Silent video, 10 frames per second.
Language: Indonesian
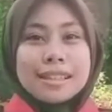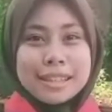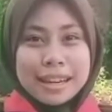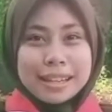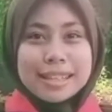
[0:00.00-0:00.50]

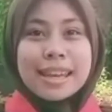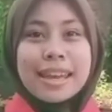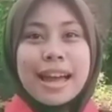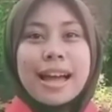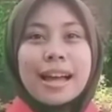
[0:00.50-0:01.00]
Saran
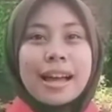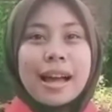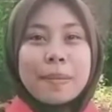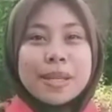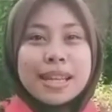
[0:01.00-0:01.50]
saya,
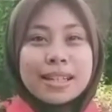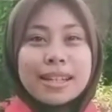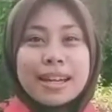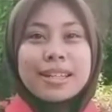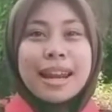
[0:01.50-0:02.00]
kami
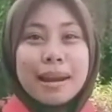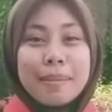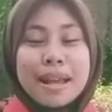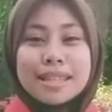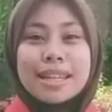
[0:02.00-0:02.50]
sadar
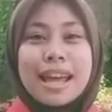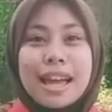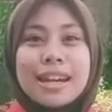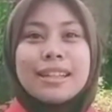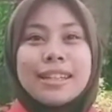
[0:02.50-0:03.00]
dalam
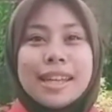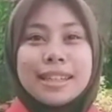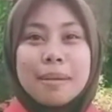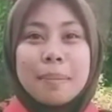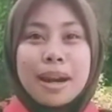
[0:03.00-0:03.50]
melaksanakan
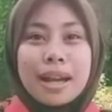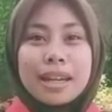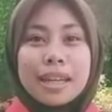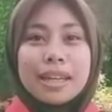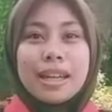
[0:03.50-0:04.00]
kegiatan
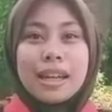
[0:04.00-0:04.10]
prakerin,